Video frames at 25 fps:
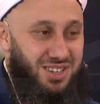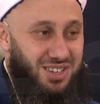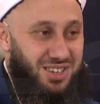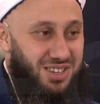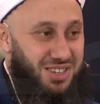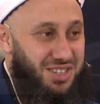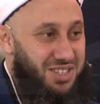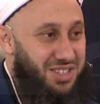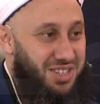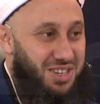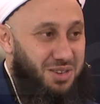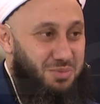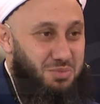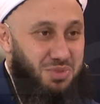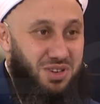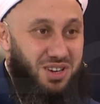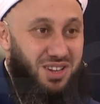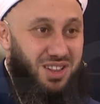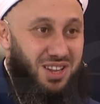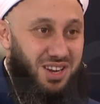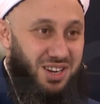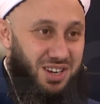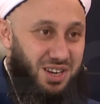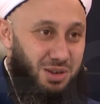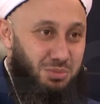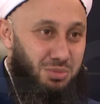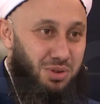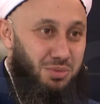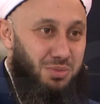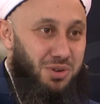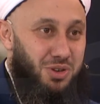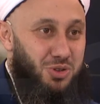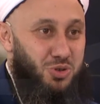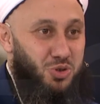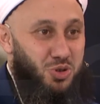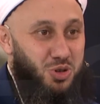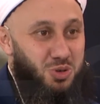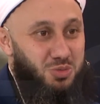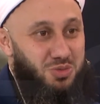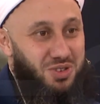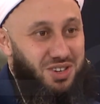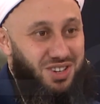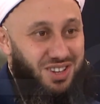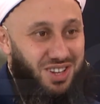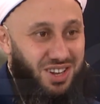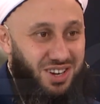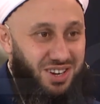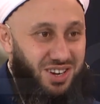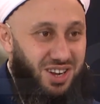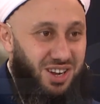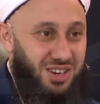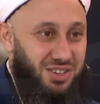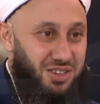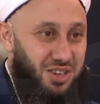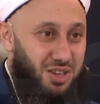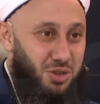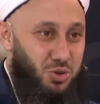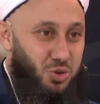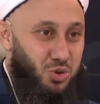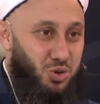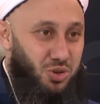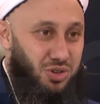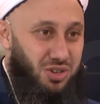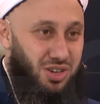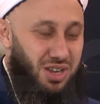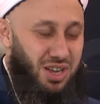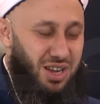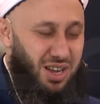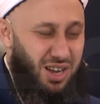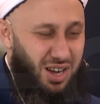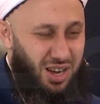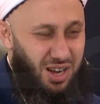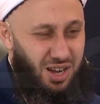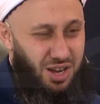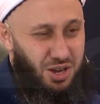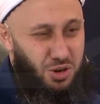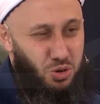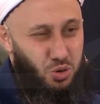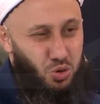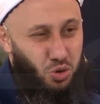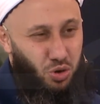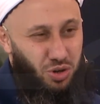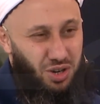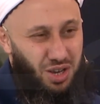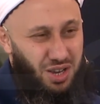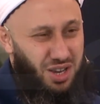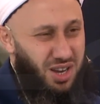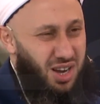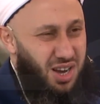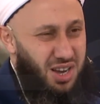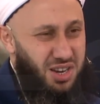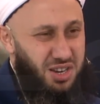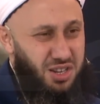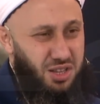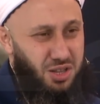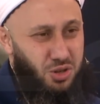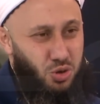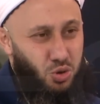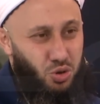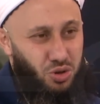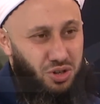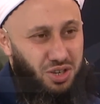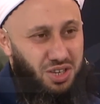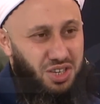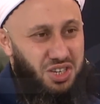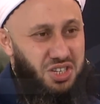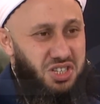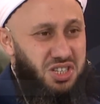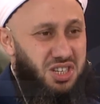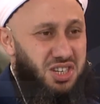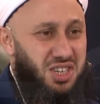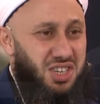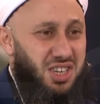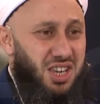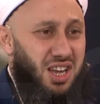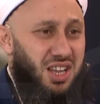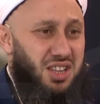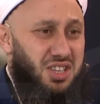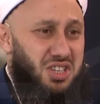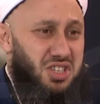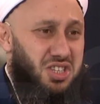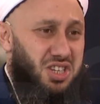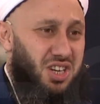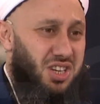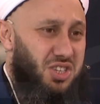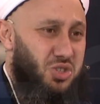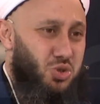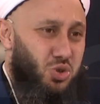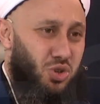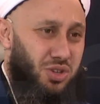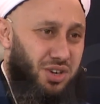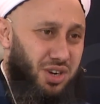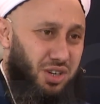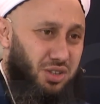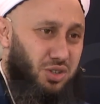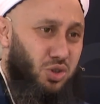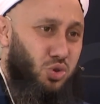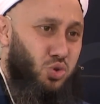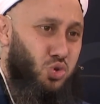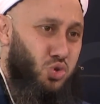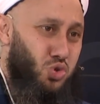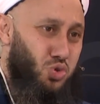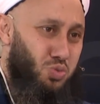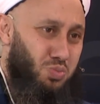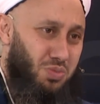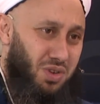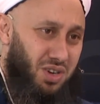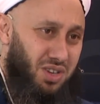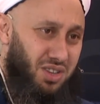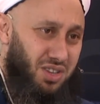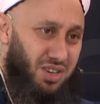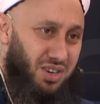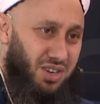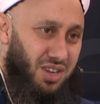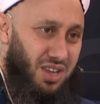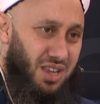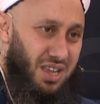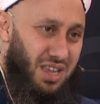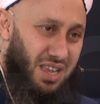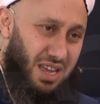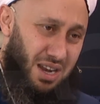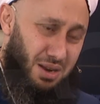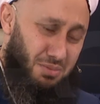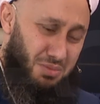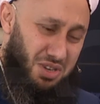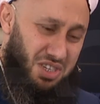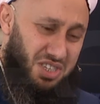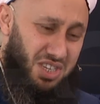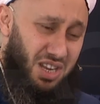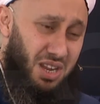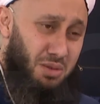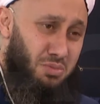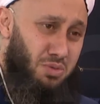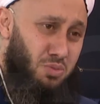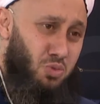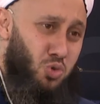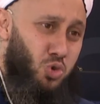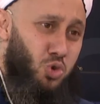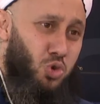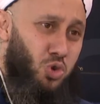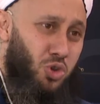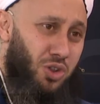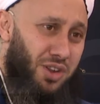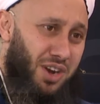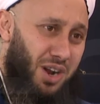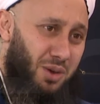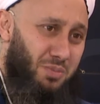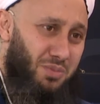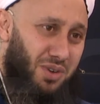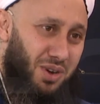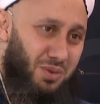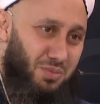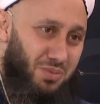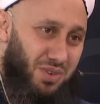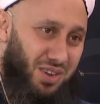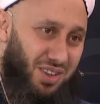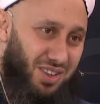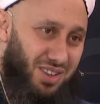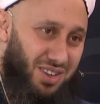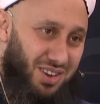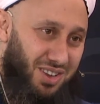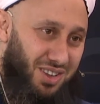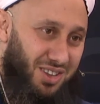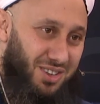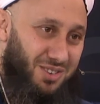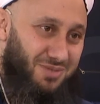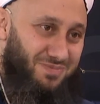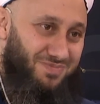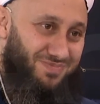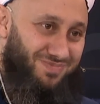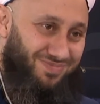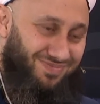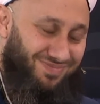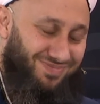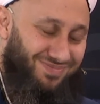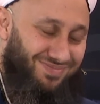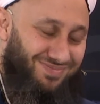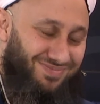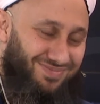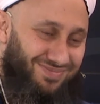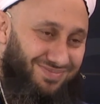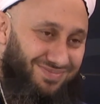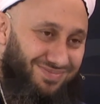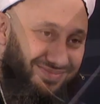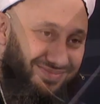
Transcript: E, işte birilerine baba diyor diyor, birilerine anne diyor. Aynı olay, aynı diyalog kişinin kendi şahsı olarak da düşünmelidir. Yani meseleye bir bütün olarak bakmak gerekir. Evet hocam.